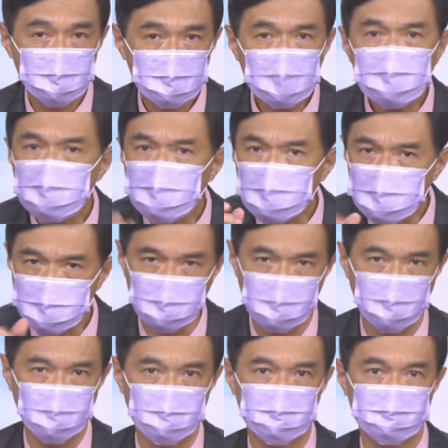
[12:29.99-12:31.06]
但是问题
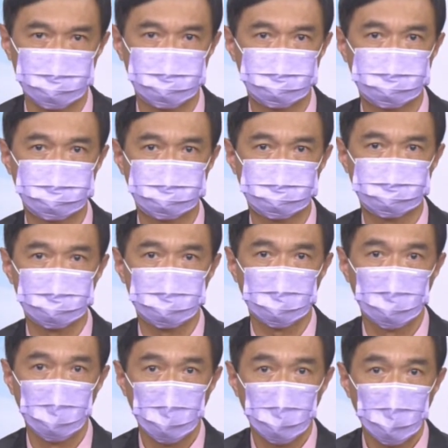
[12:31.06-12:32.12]
来了，
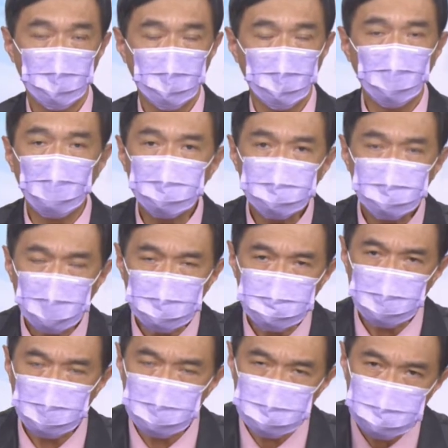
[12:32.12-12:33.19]
我们知道
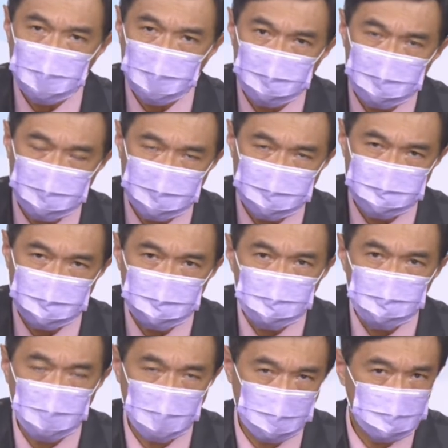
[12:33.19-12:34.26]
说，当你的新
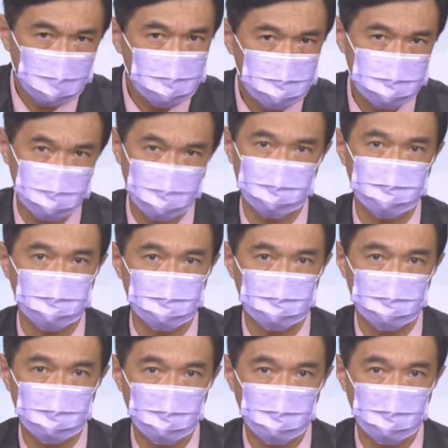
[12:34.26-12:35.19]
屋开工率下降，